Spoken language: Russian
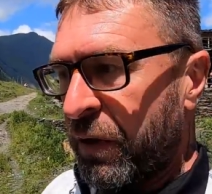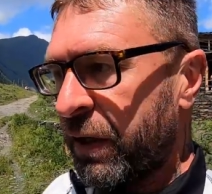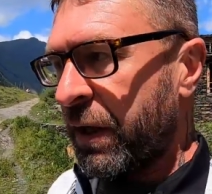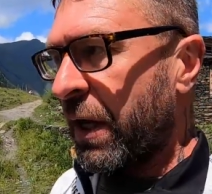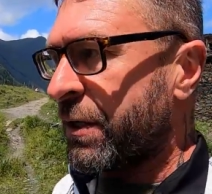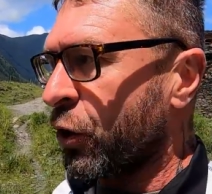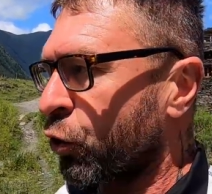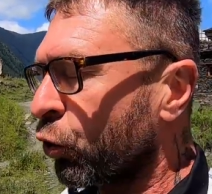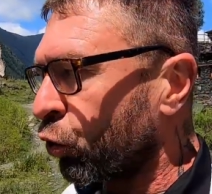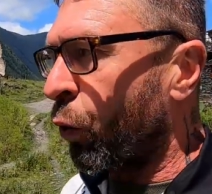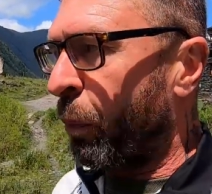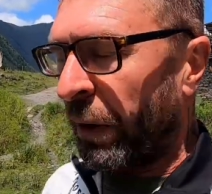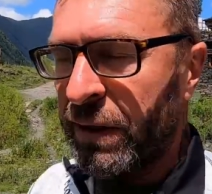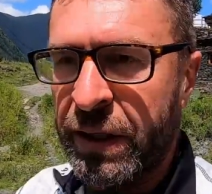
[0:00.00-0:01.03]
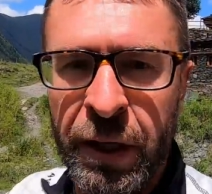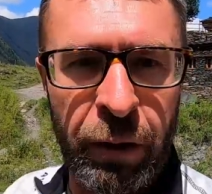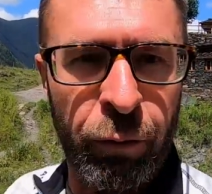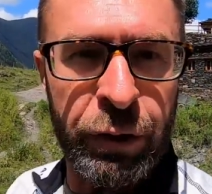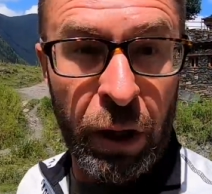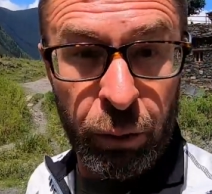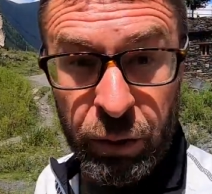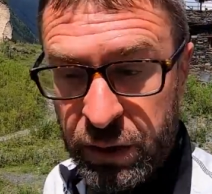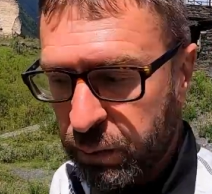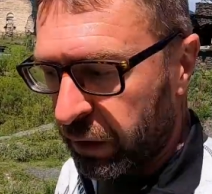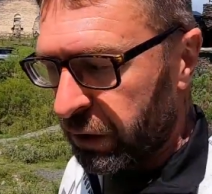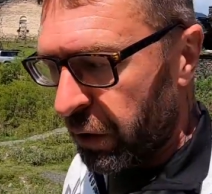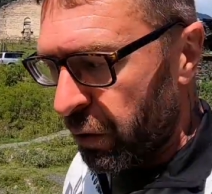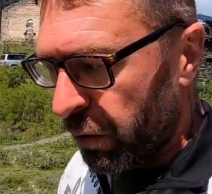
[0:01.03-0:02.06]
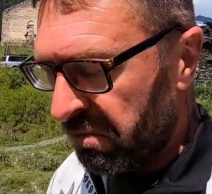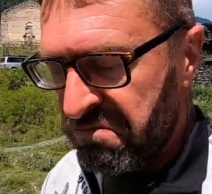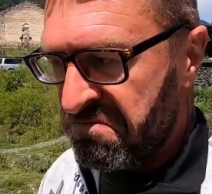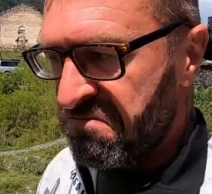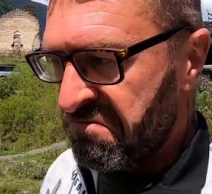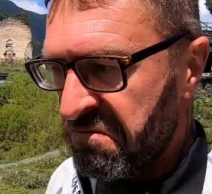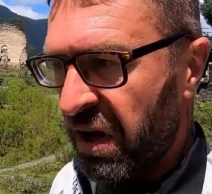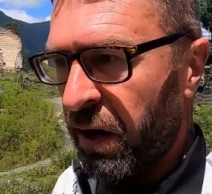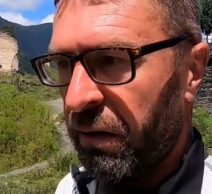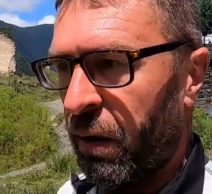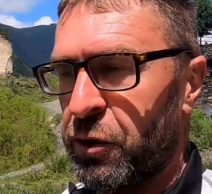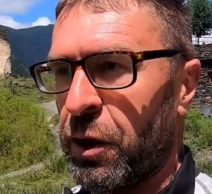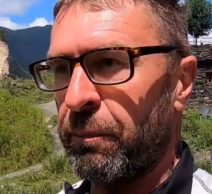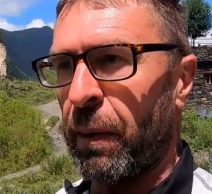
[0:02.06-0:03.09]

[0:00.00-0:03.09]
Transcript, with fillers: Я сижу тупо на них, вот так вот смотрю, и вообще